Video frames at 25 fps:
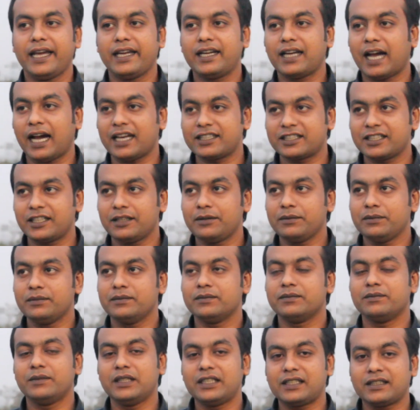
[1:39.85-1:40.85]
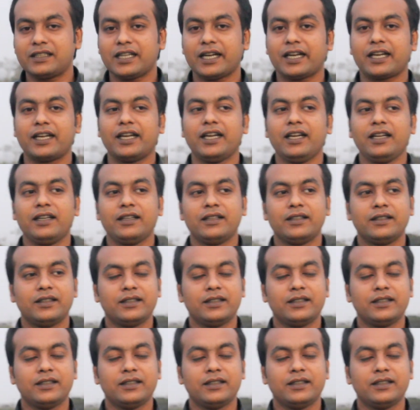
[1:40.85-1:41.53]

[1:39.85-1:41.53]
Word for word: এই ঘাসের বীজটাকে